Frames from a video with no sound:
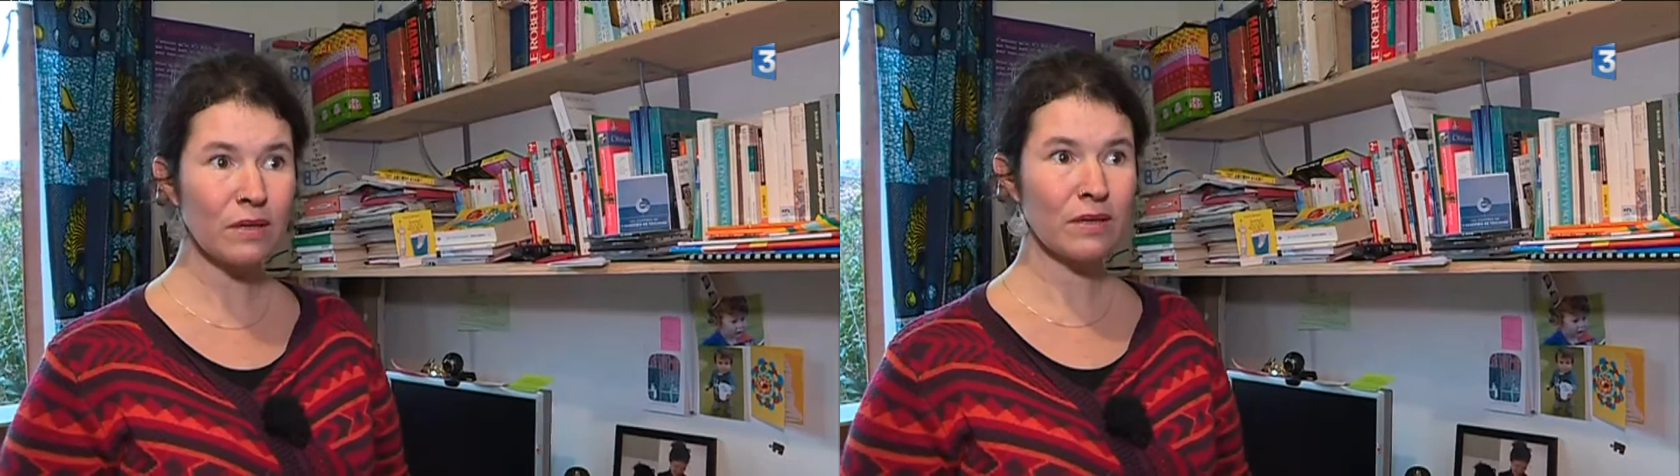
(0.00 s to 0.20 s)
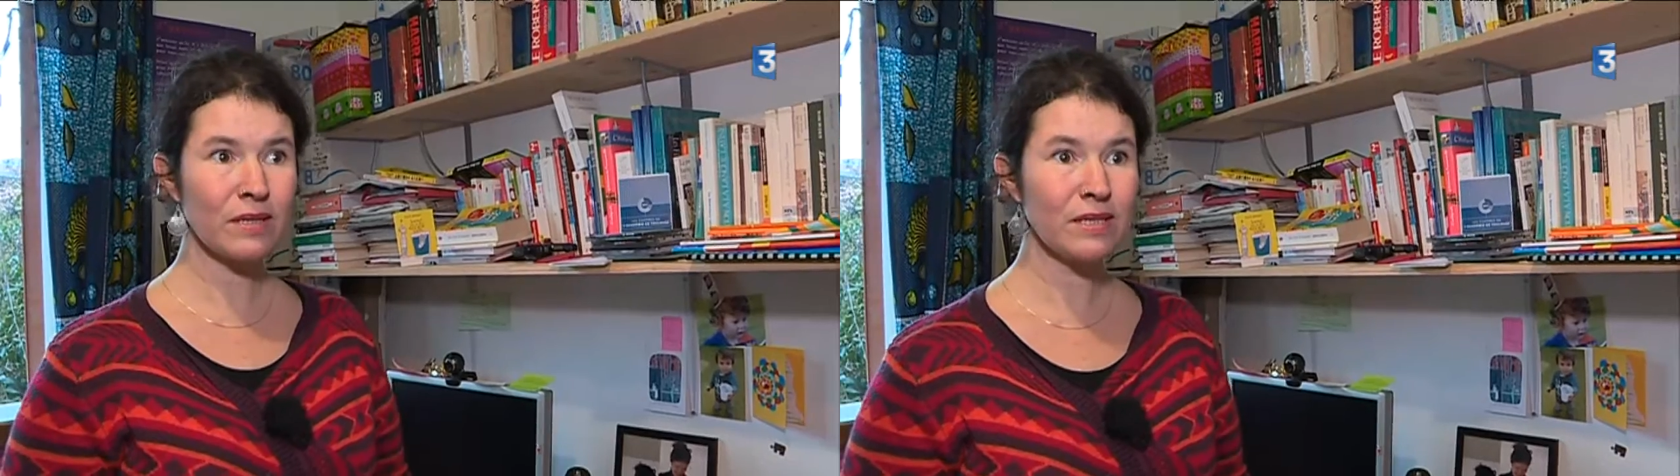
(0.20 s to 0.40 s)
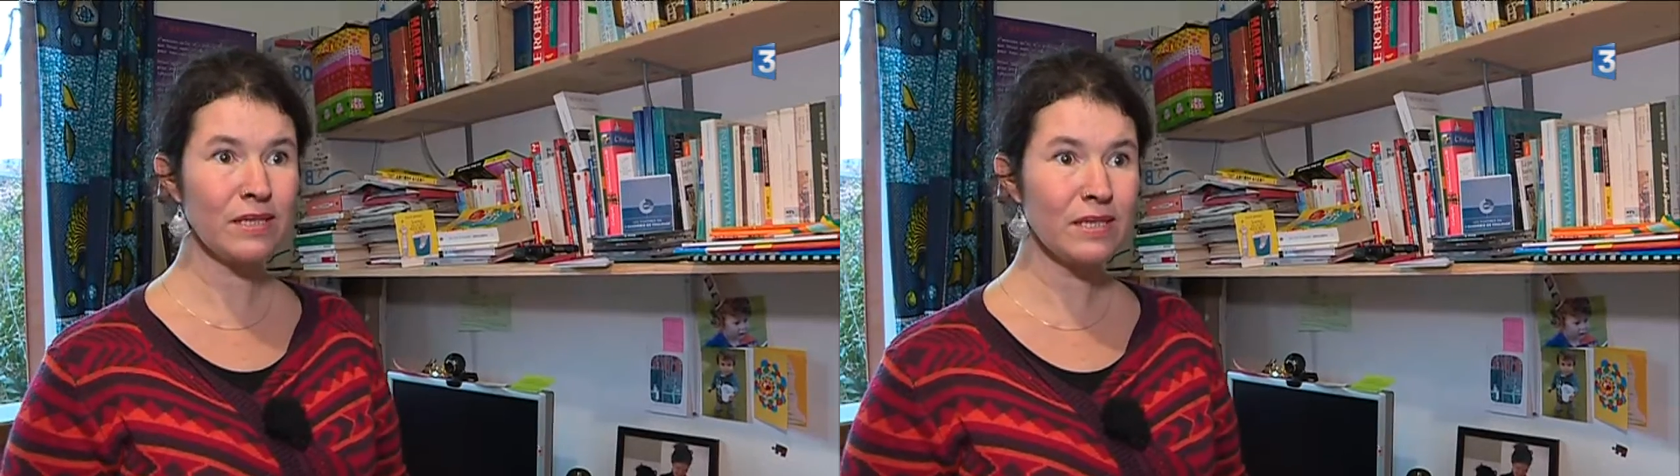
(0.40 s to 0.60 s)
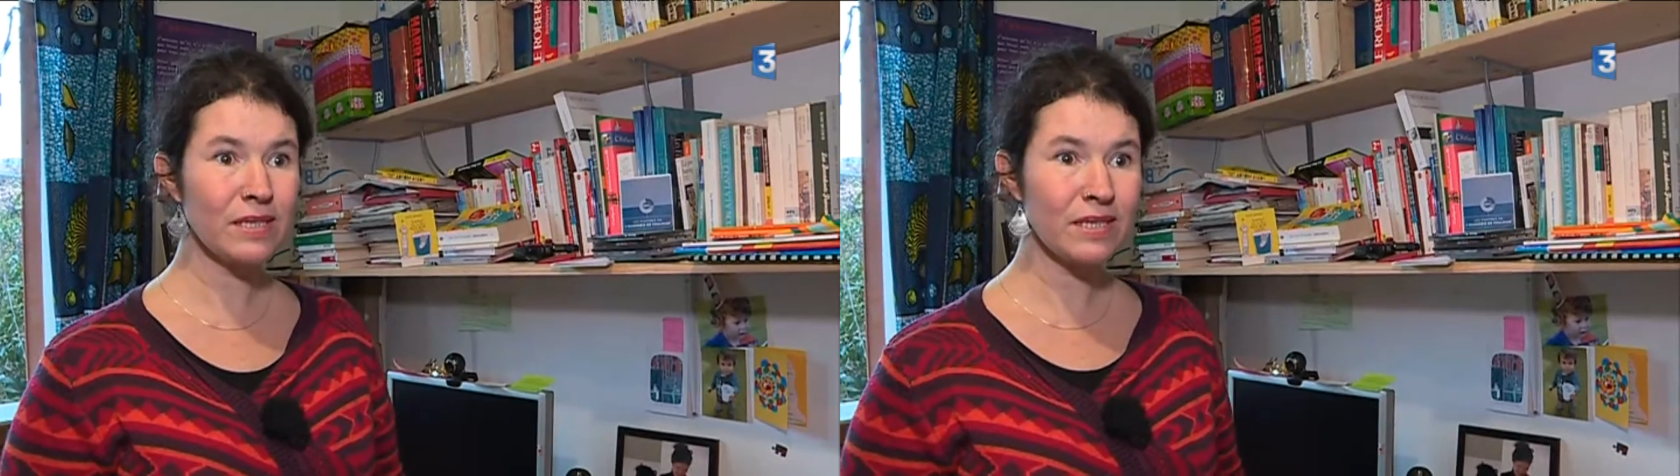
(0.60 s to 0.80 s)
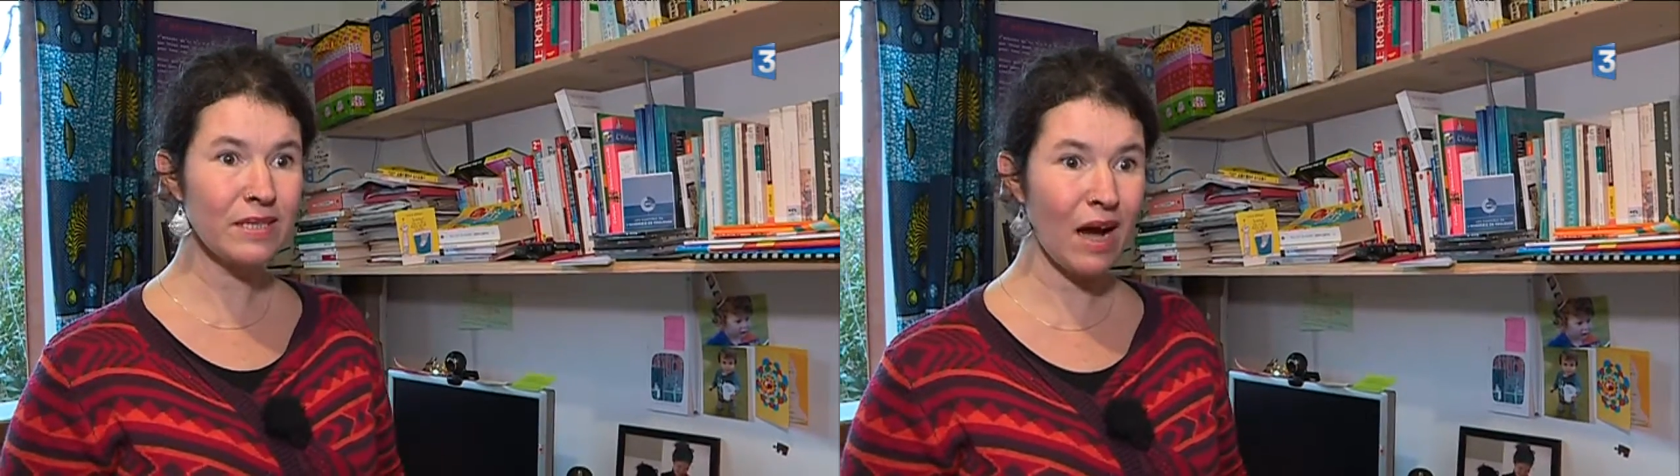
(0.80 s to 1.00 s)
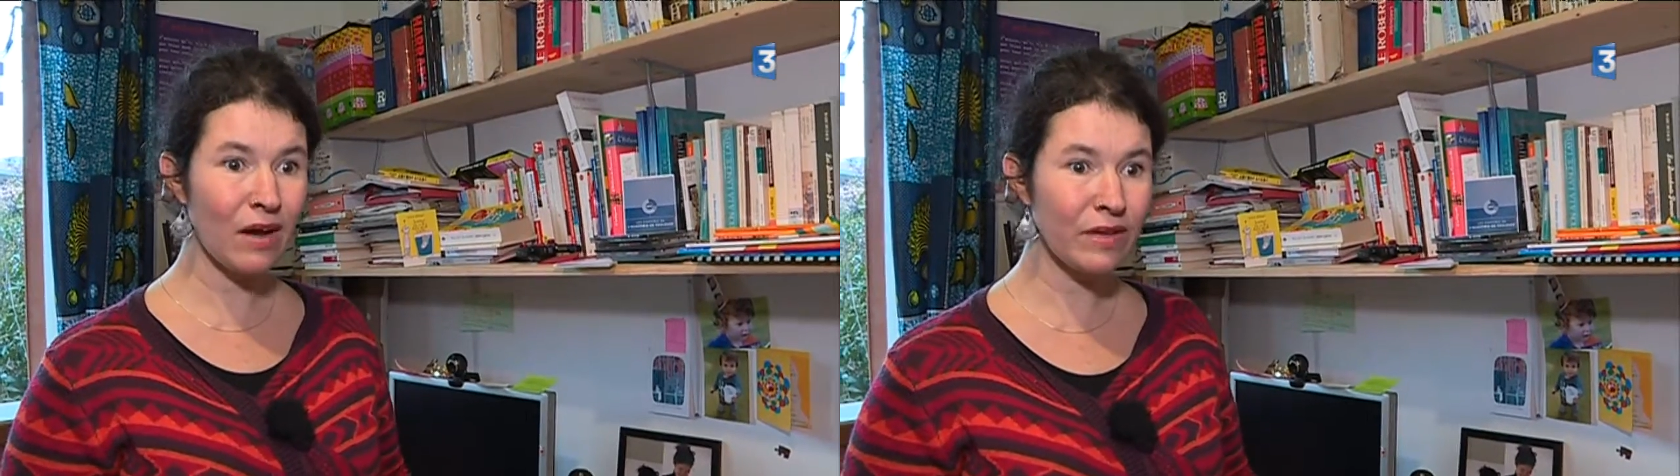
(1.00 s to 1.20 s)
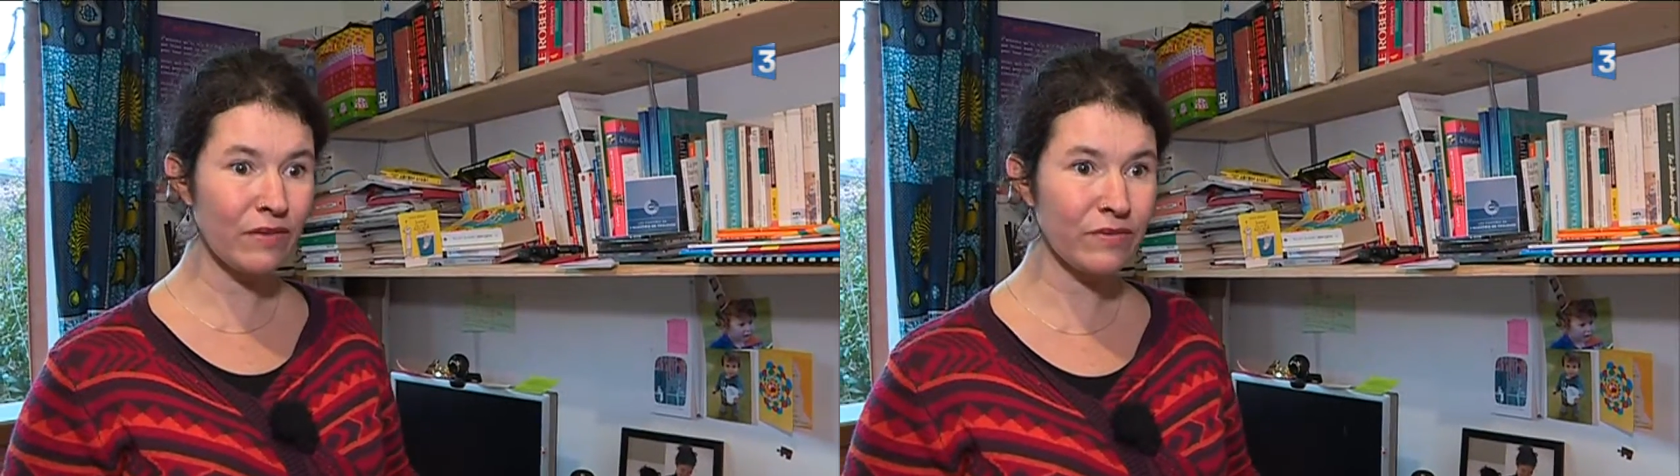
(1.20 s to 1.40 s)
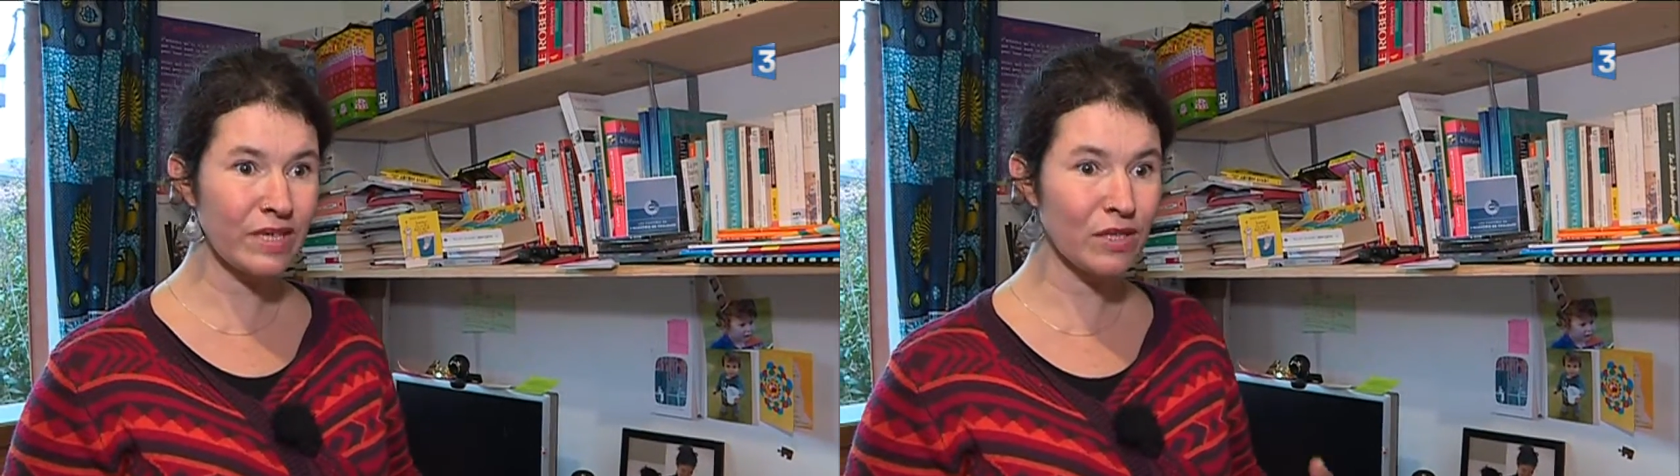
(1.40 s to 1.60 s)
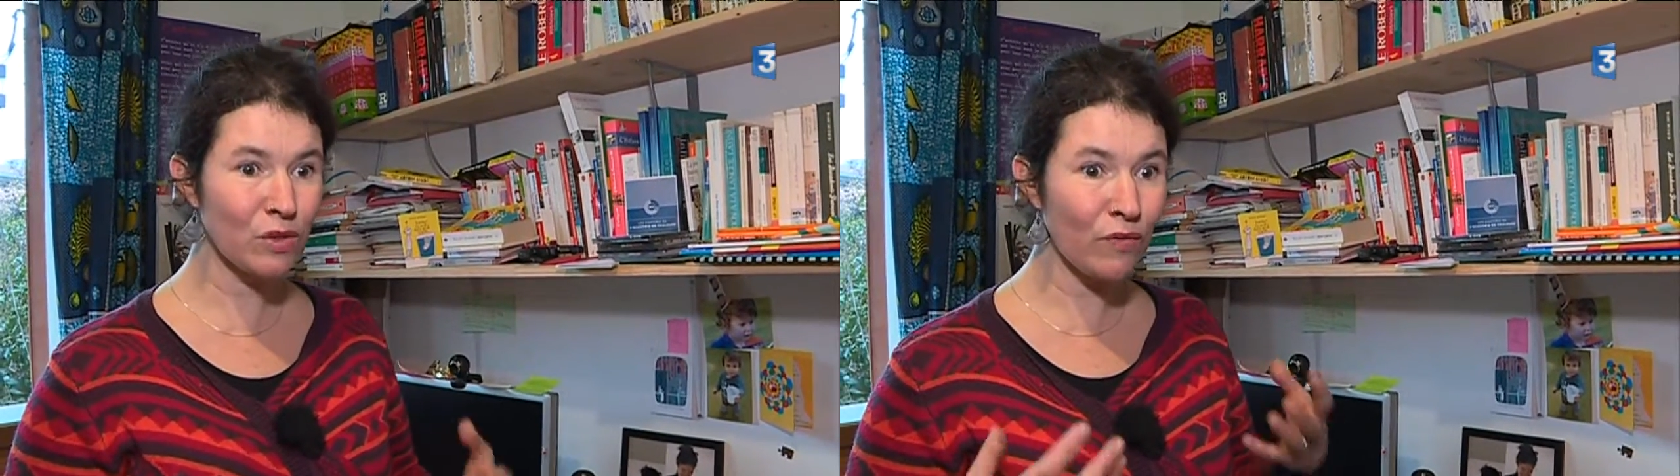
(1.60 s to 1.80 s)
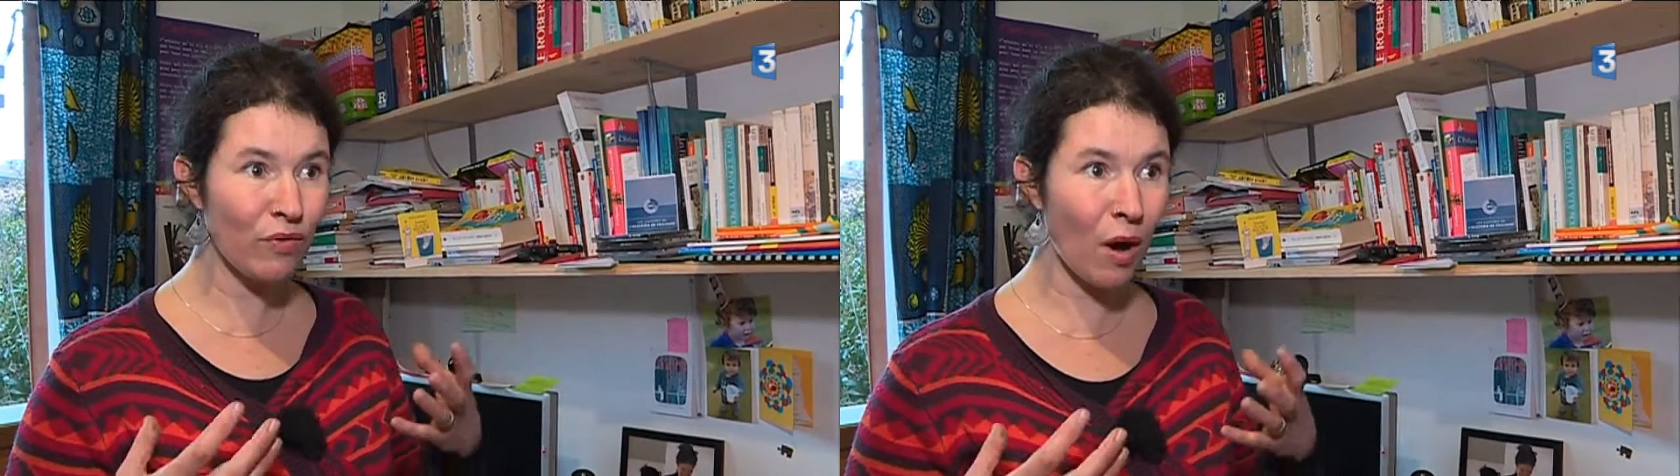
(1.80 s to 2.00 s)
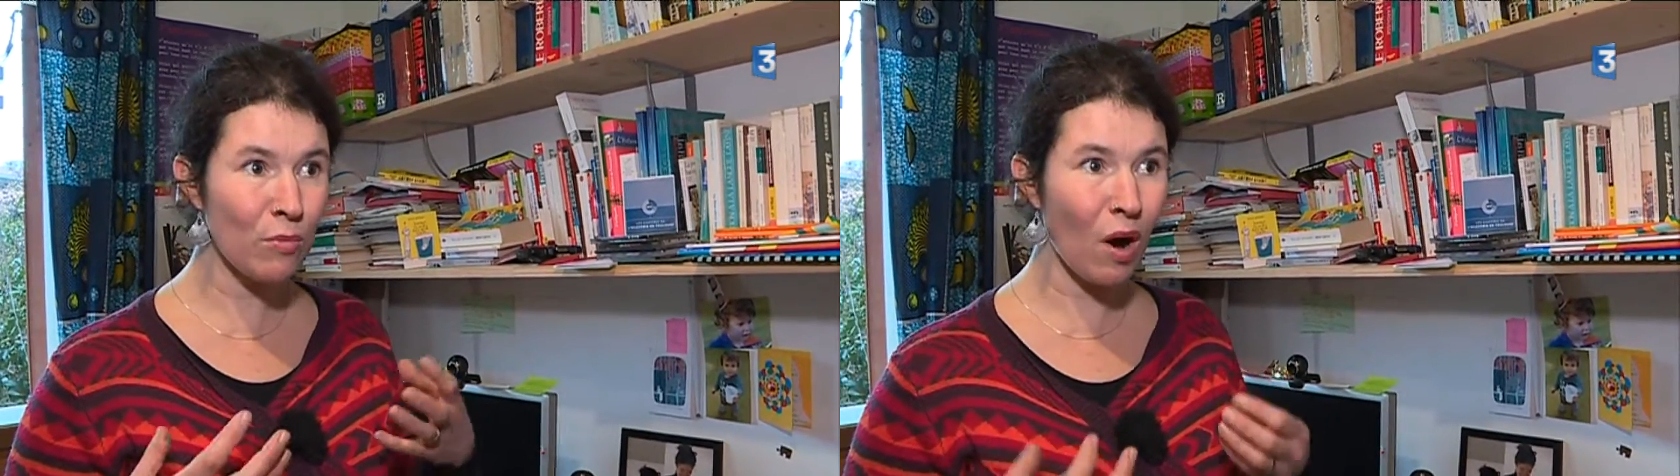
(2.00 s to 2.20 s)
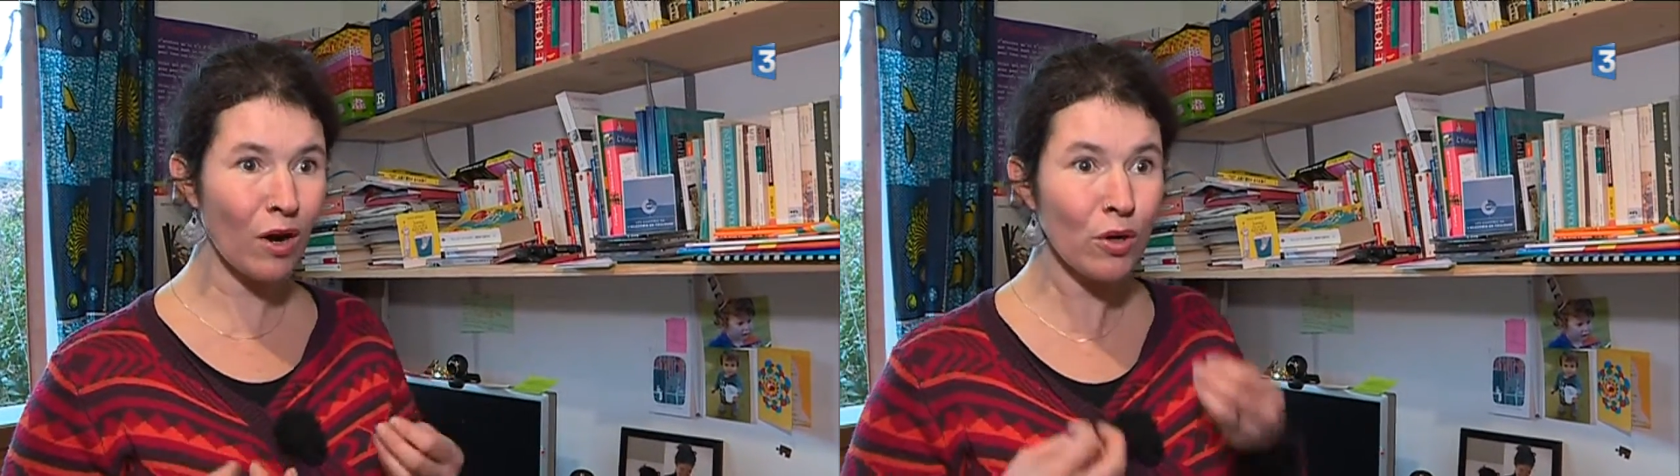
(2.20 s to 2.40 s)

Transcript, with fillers: qui, qui n'a un avis qui ne voit moi